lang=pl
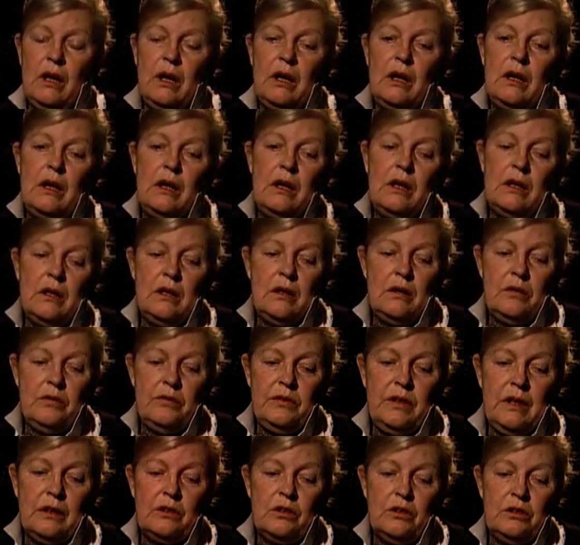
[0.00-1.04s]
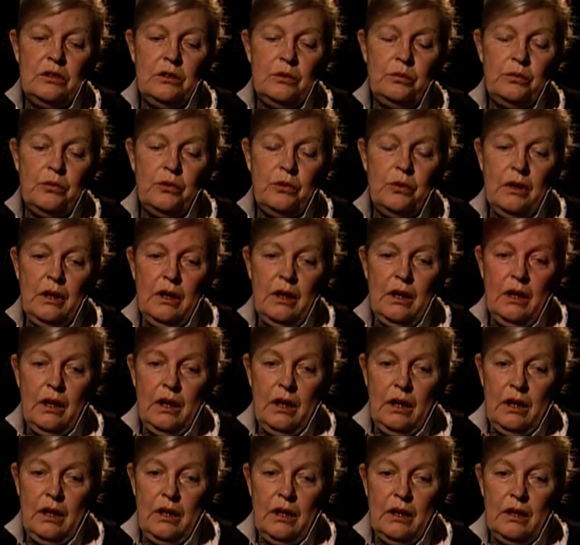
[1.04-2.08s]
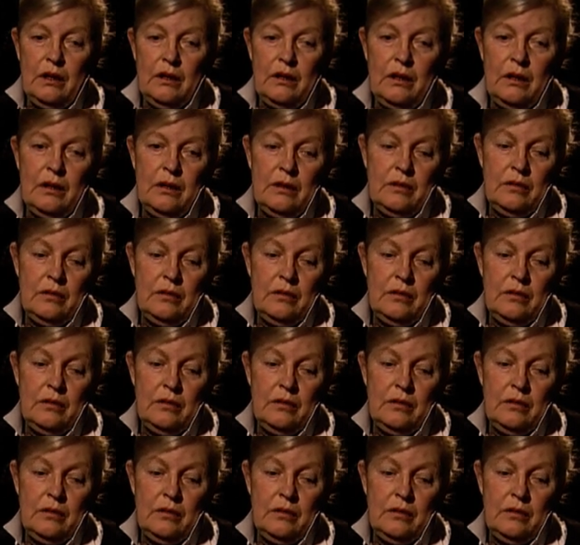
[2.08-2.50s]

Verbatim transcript: y, w tego typu y,